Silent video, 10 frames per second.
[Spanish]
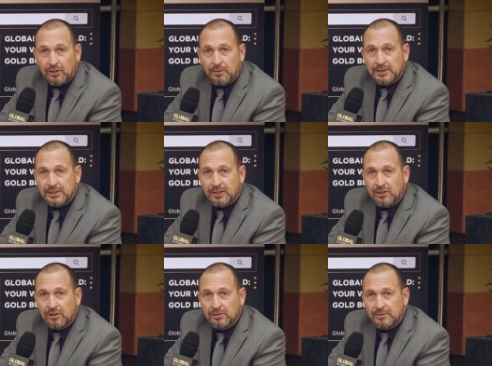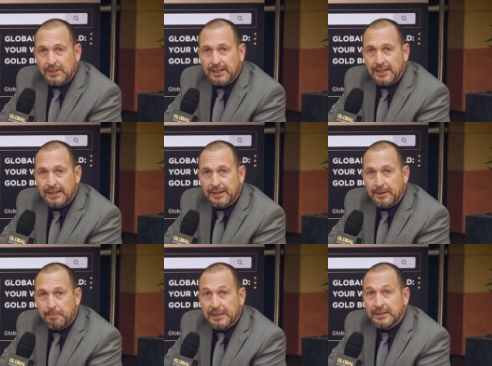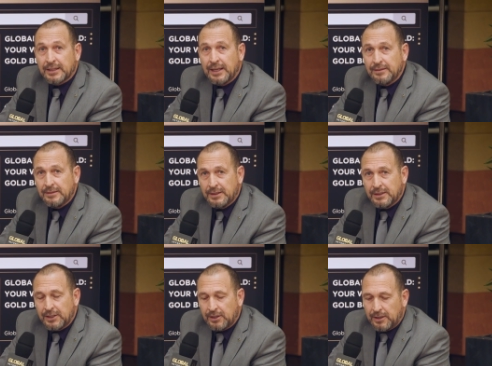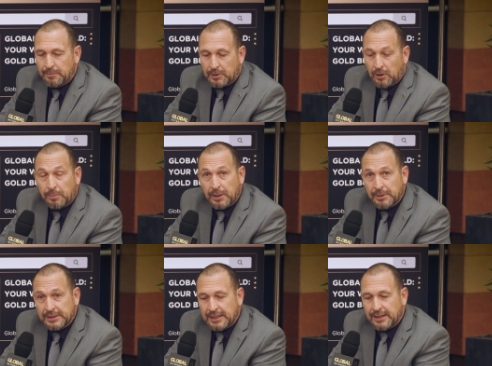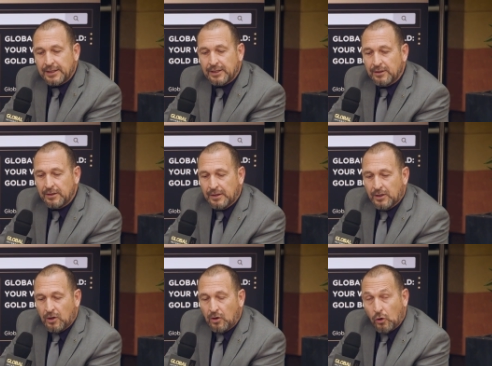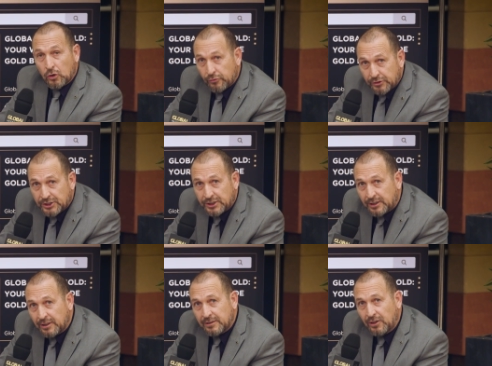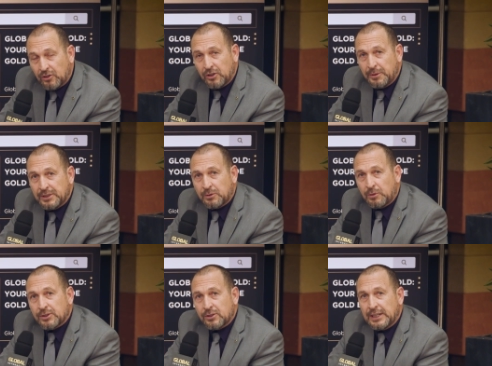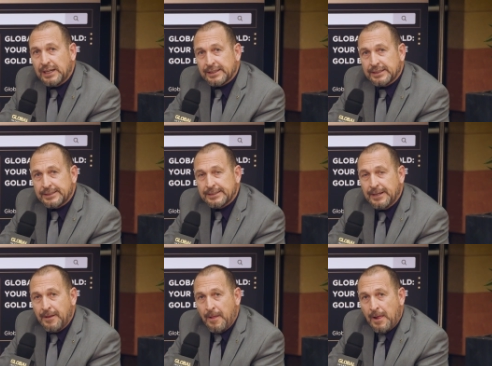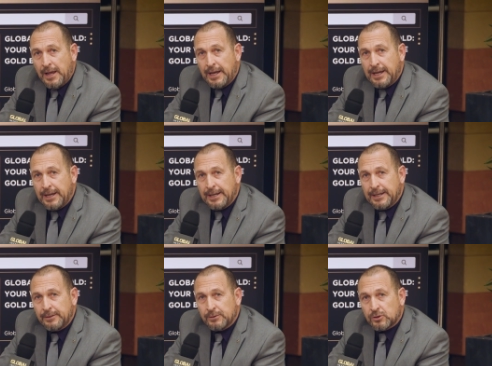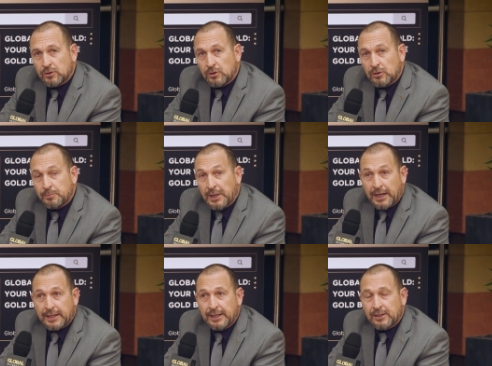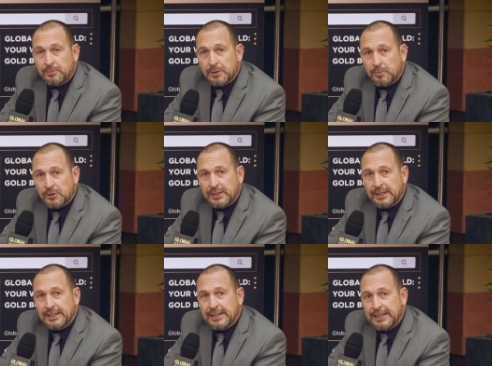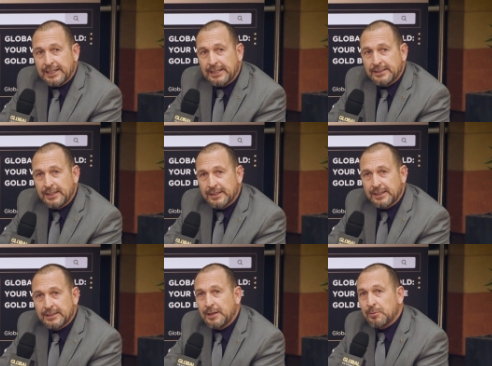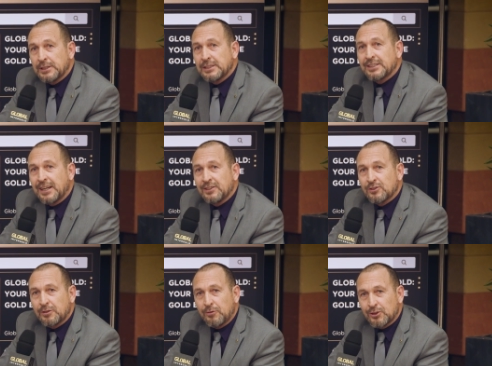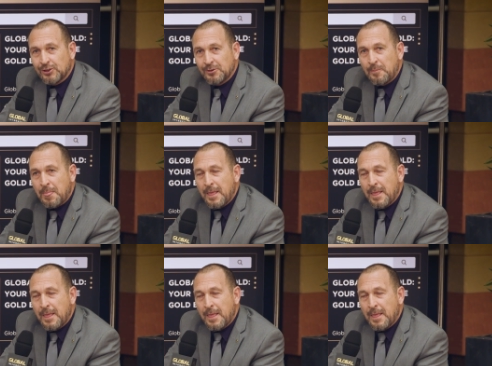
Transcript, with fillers: Global Intergol de venta, y compra y venta de oro físico, oro de 24 quilates. nuestro viaje con mi esposa Adriana Arias, que está por allí sacándose fotos,